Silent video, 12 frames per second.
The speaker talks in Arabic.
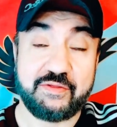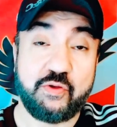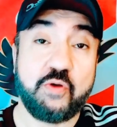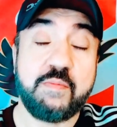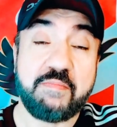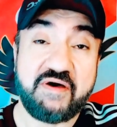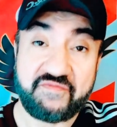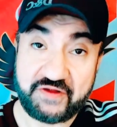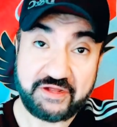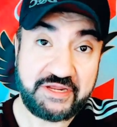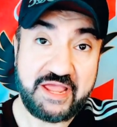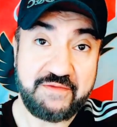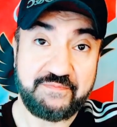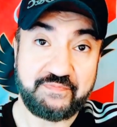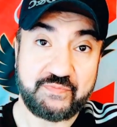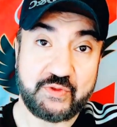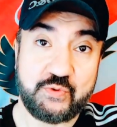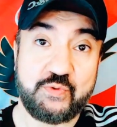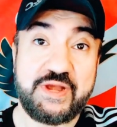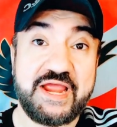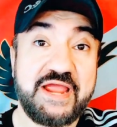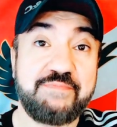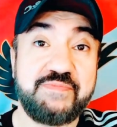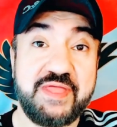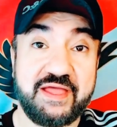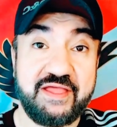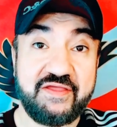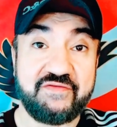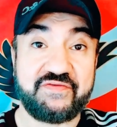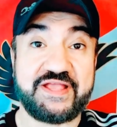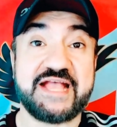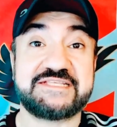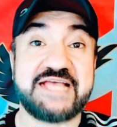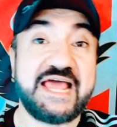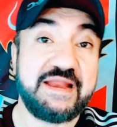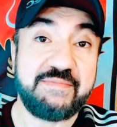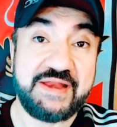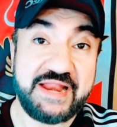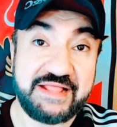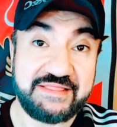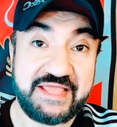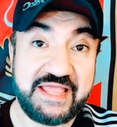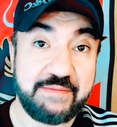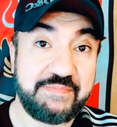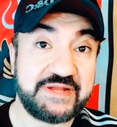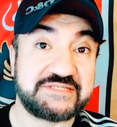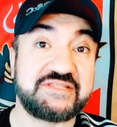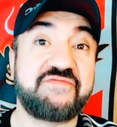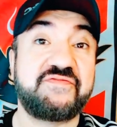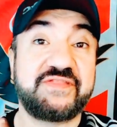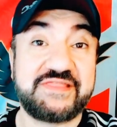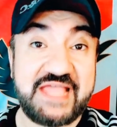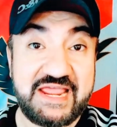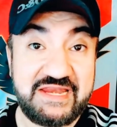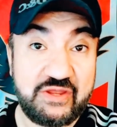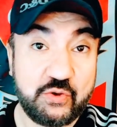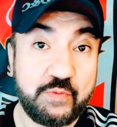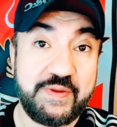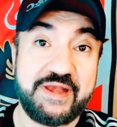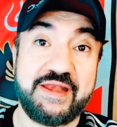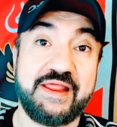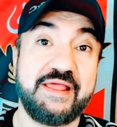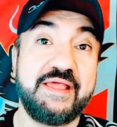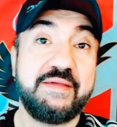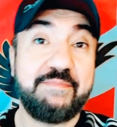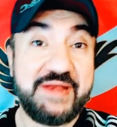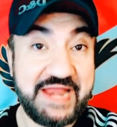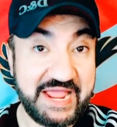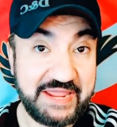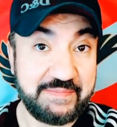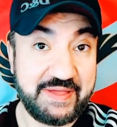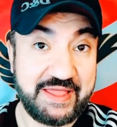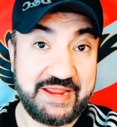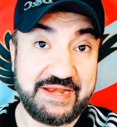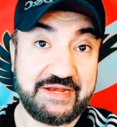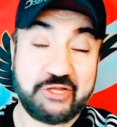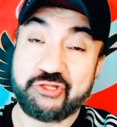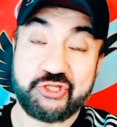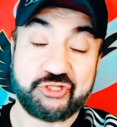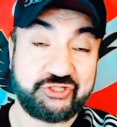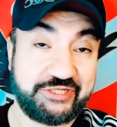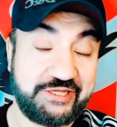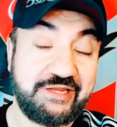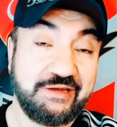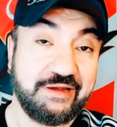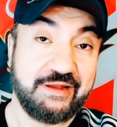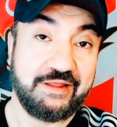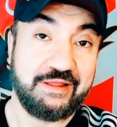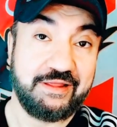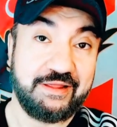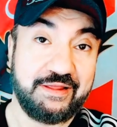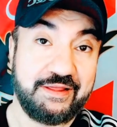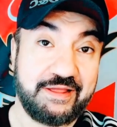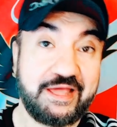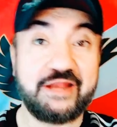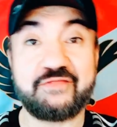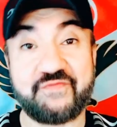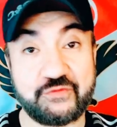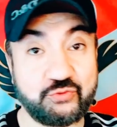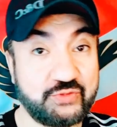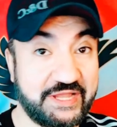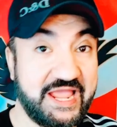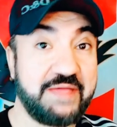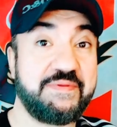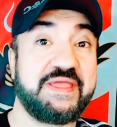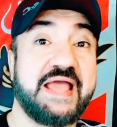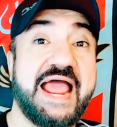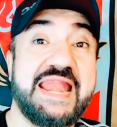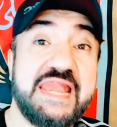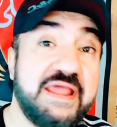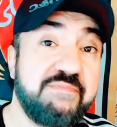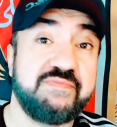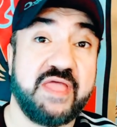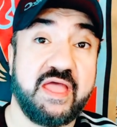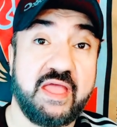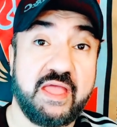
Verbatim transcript: أمم أفريقيا ولعبنا في كأس عالم للأندية بالاصطف الثاني وباللعيبة الاحتياطيين خالد فطوطه جاي بيعلمنا